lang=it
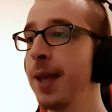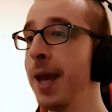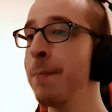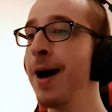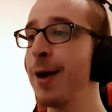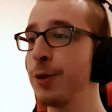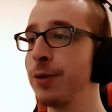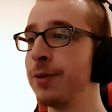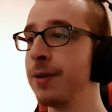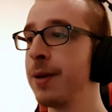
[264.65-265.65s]
E
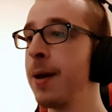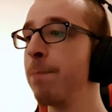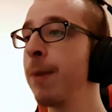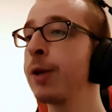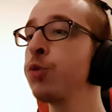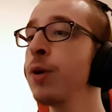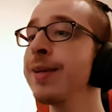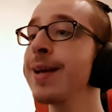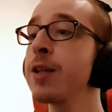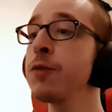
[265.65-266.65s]
Mario. Mac 2 e
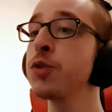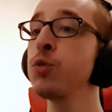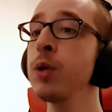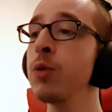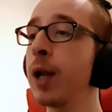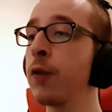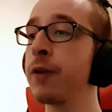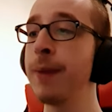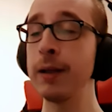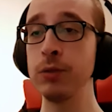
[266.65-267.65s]
gli arrivici 2 non l'hanno
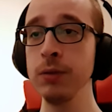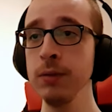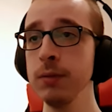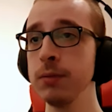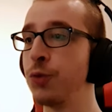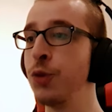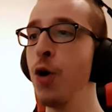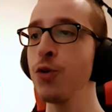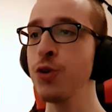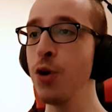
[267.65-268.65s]
fermato?
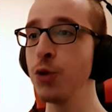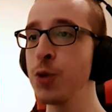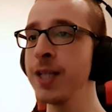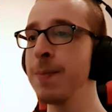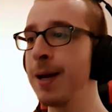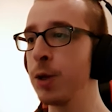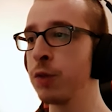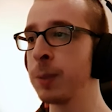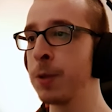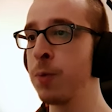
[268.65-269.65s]
No, no, non è di Mario che
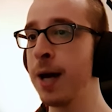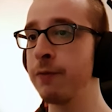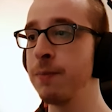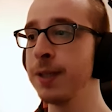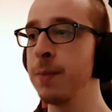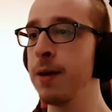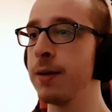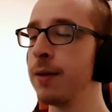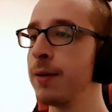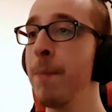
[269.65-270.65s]
dovete preoccuparvi, ma di me.
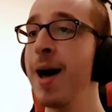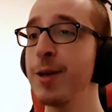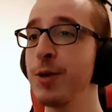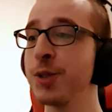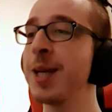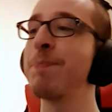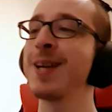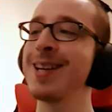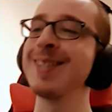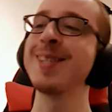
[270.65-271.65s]
Mario, stai
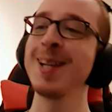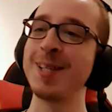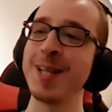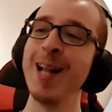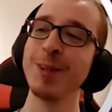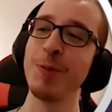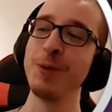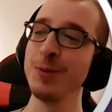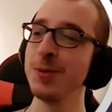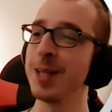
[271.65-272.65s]
per realizzare il salto
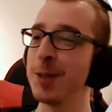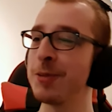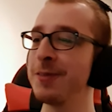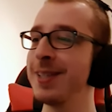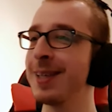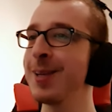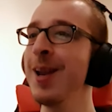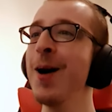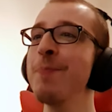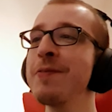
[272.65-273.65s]
più lungo della tua vita.
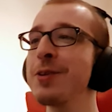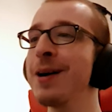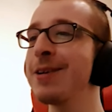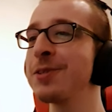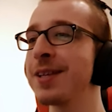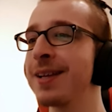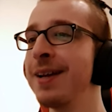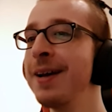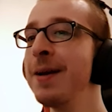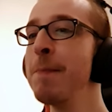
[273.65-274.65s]
No, povero Bowser.
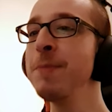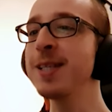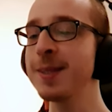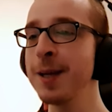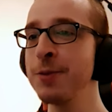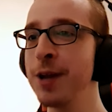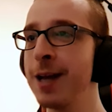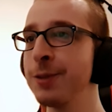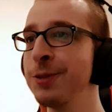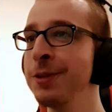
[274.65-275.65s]
Mi sta
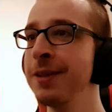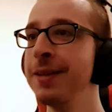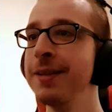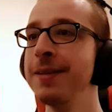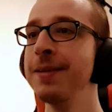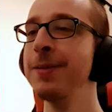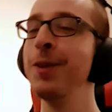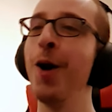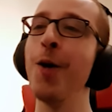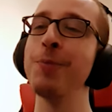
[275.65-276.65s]
ignorando?
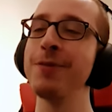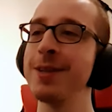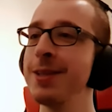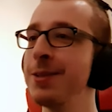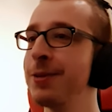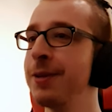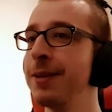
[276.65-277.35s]
No, poverino.